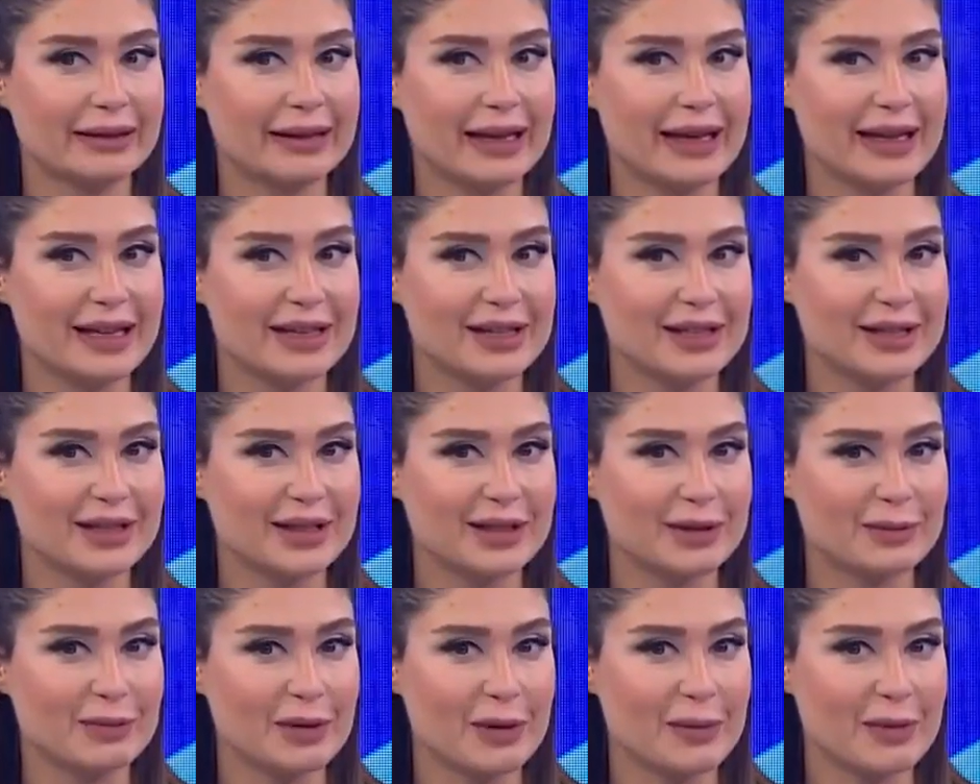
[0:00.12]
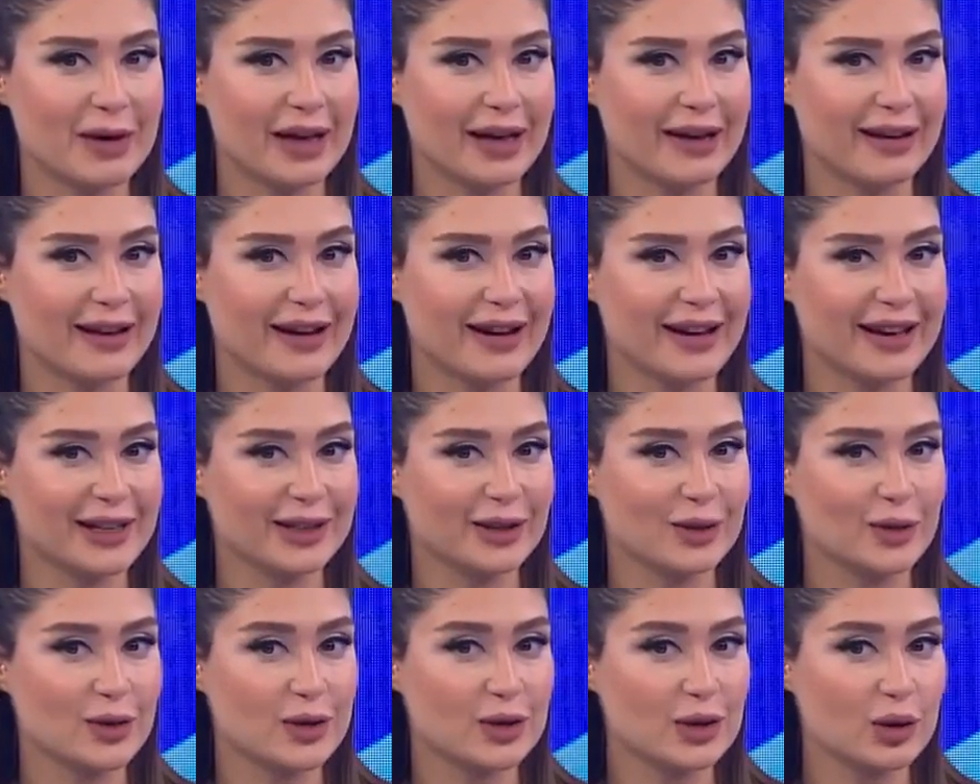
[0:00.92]
değiştirmemeye
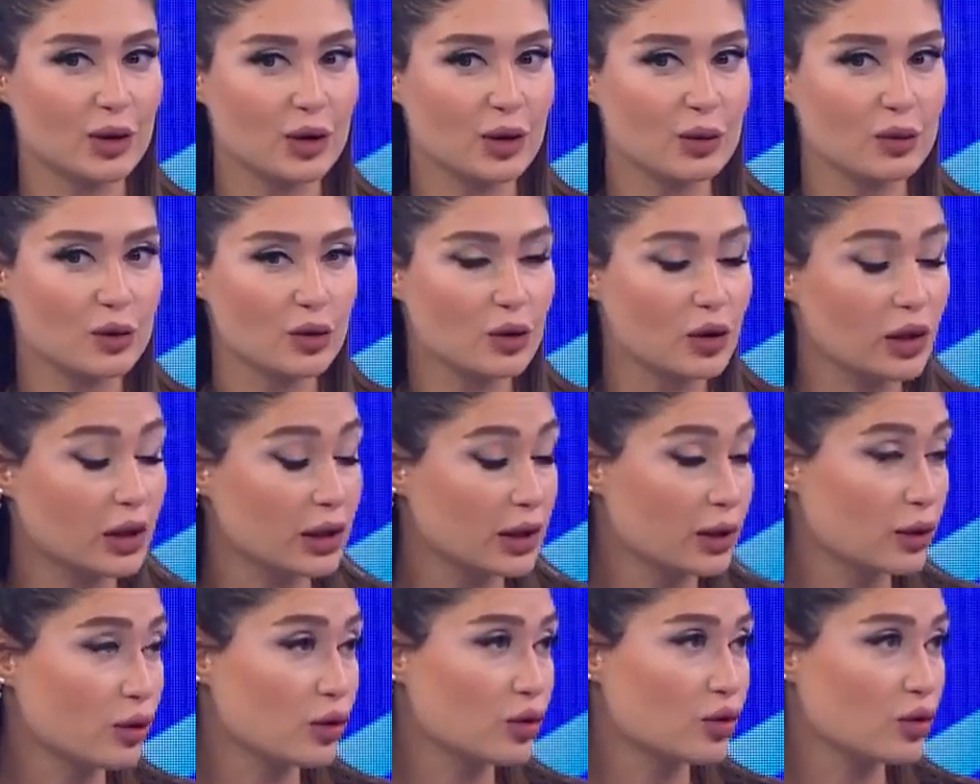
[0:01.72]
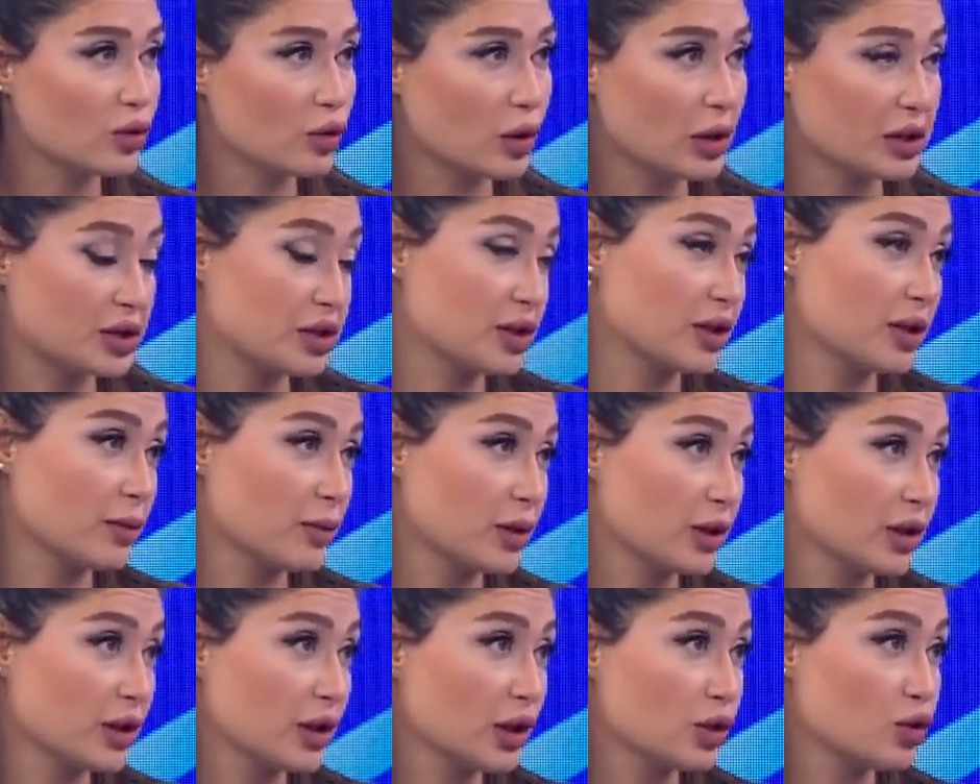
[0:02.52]
gayret gösteriyorum. Çünkü Ali Koç'un
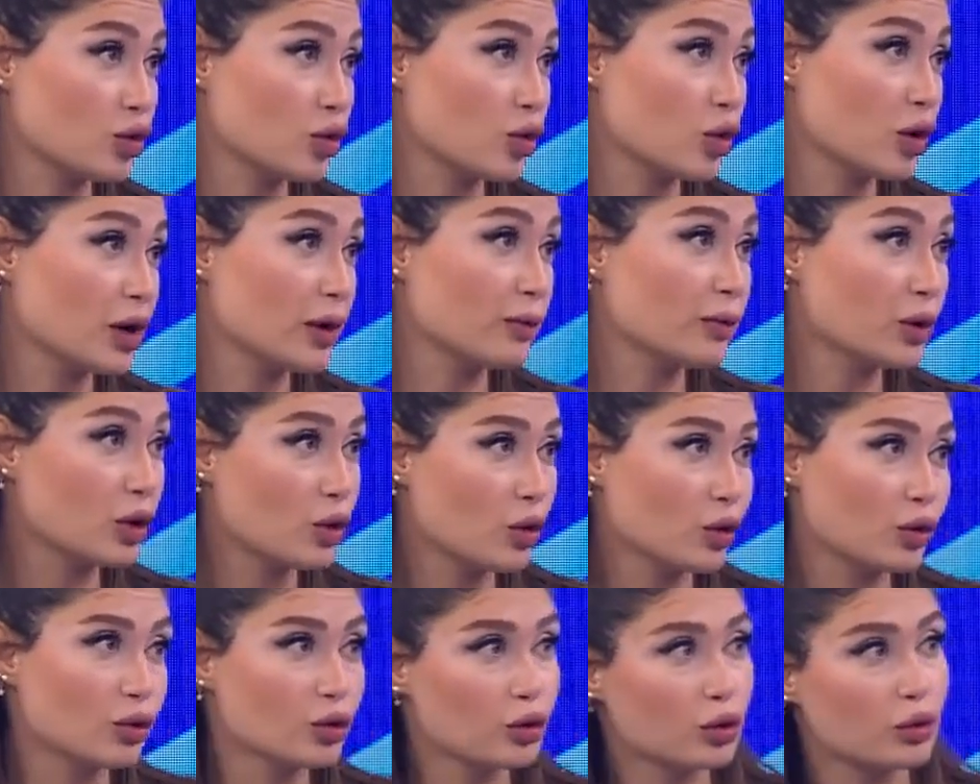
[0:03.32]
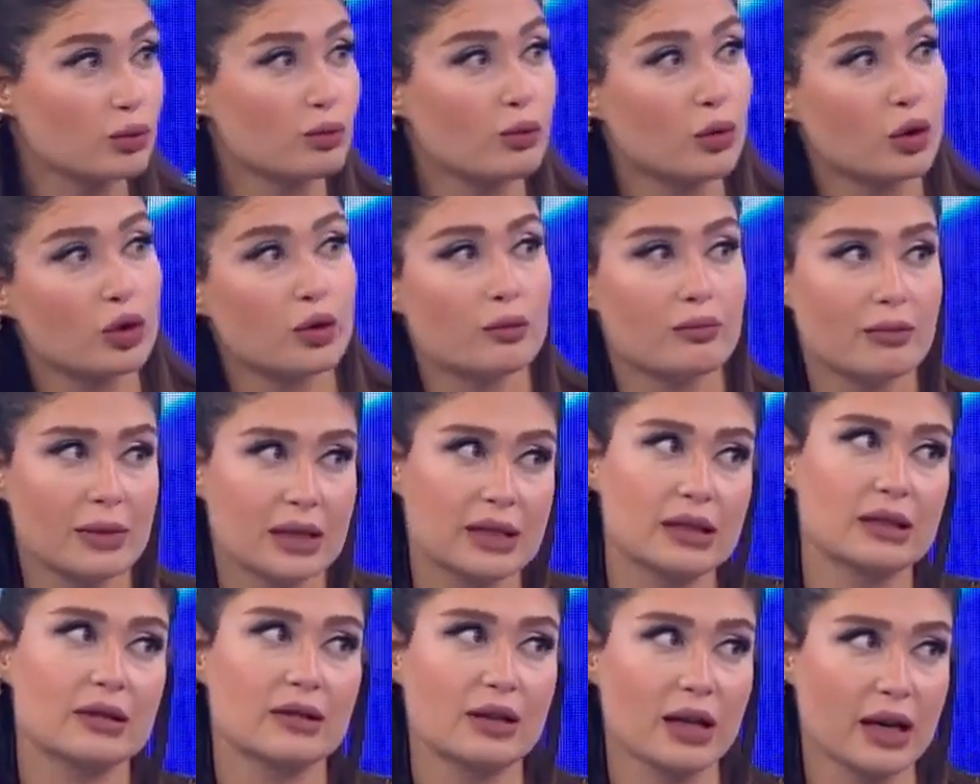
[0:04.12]
açıklamaları da çok önemli. Konunun
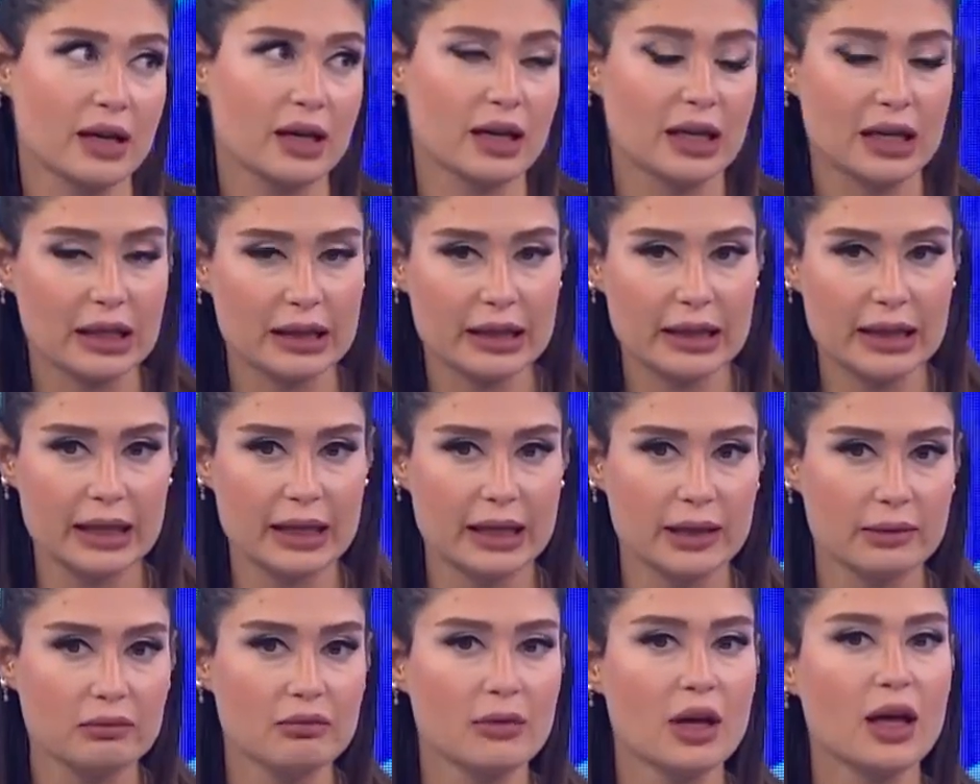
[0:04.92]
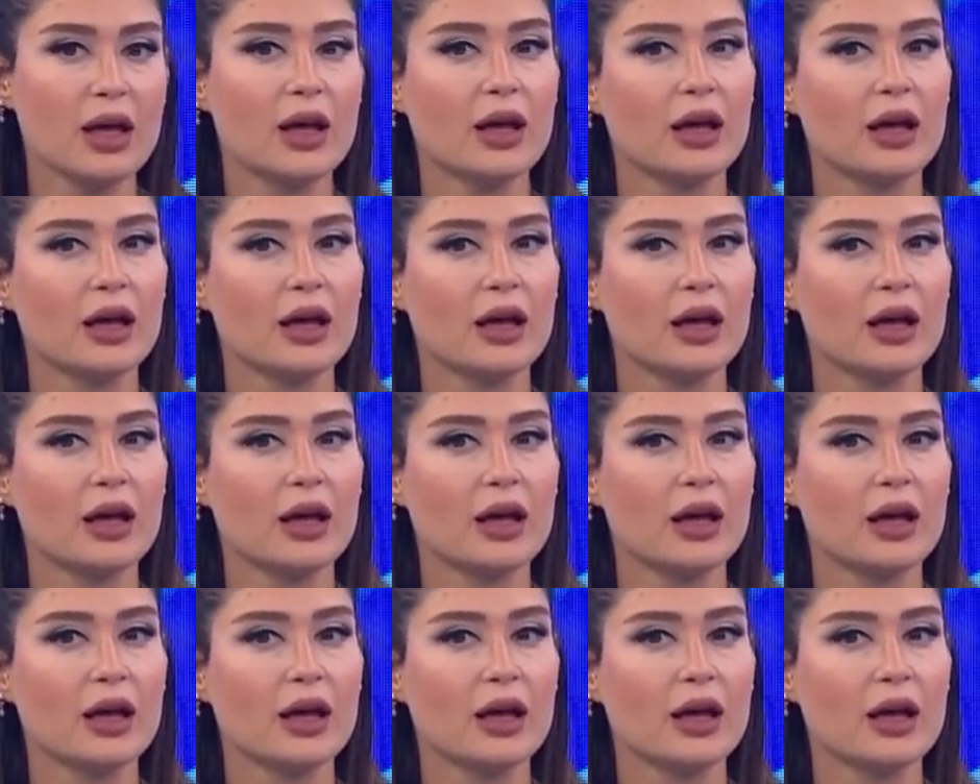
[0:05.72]
bölünmesinden yana değilim.